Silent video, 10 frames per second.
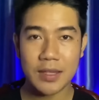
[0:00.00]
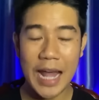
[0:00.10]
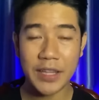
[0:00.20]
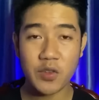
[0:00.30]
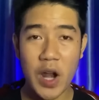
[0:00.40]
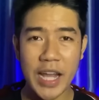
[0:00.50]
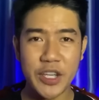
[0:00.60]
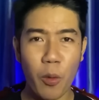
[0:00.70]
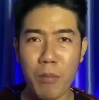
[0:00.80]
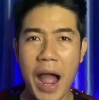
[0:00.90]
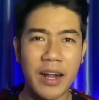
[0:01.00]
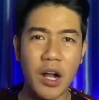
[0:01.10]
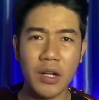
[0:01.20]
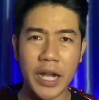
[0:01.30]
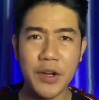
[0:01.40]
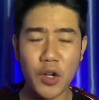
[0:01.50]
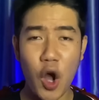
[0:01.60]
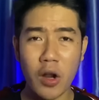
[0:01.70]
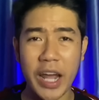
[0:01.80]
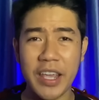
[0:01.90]
Thành ra chồng bà cưng cái đứa
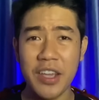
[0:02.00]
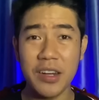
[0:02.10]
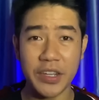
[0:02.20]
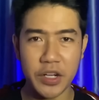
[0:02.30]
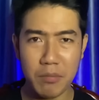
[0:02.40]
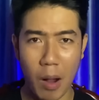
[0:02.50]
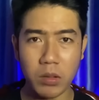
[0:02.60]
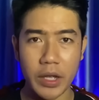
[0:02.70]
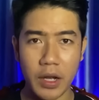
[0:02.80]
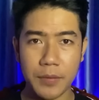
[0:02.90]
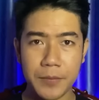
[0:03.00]
con này như là trứng mỏng vậy đó.